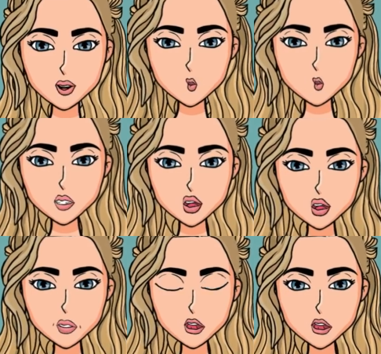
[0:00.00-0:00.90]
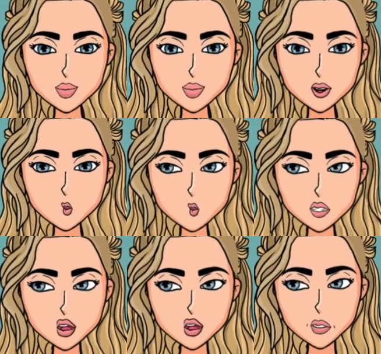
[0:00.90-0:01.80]
Acontece que ele estava
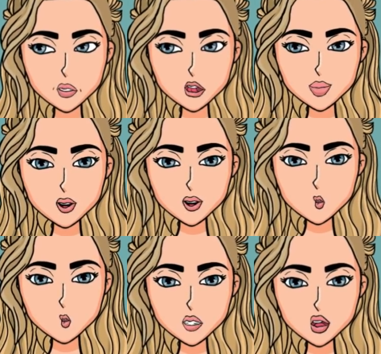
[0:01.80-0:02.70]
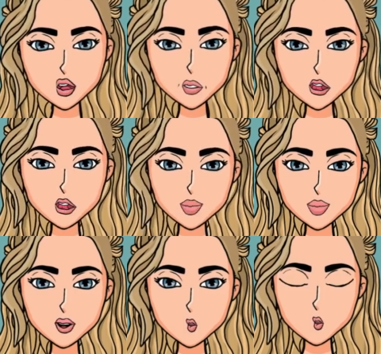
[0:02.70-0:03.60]
sendo caçado pelas pessoas que o
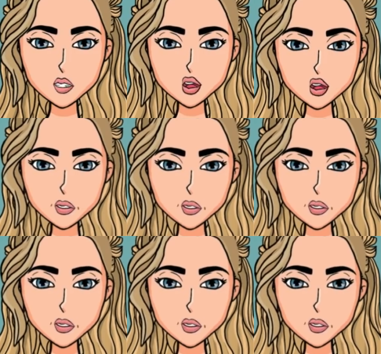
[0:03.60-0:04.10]
mantiveram em